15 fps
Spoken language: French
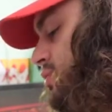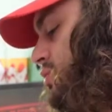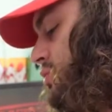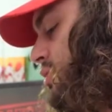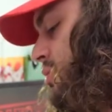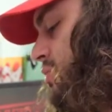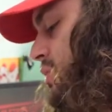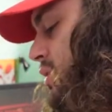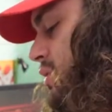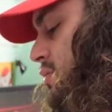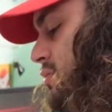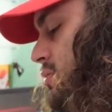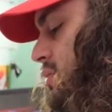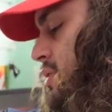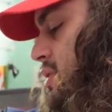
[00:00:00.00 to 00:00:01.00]
choses comme ça, qui
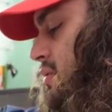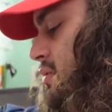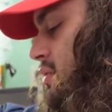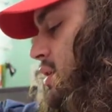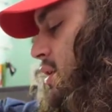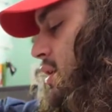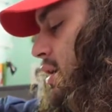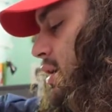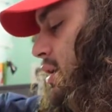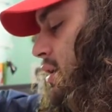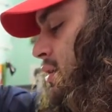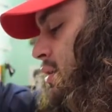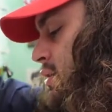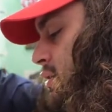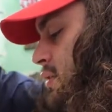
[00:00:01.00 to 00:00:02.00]
sont obligés de déclarer.
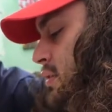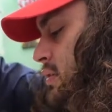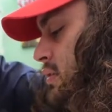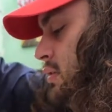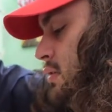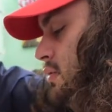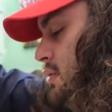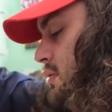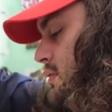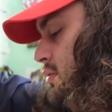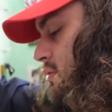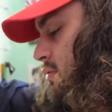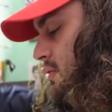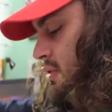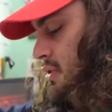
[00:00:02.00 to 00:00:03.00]

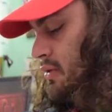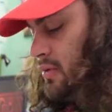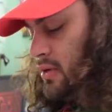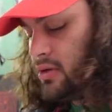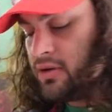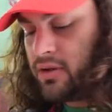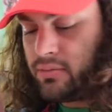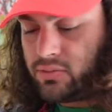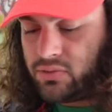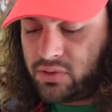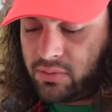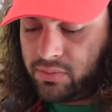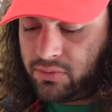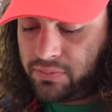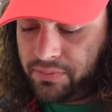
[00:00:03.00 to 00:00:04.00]
Donc ça vient quand même du
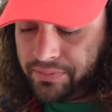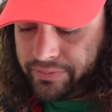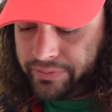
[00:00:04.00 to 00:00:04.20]
Japon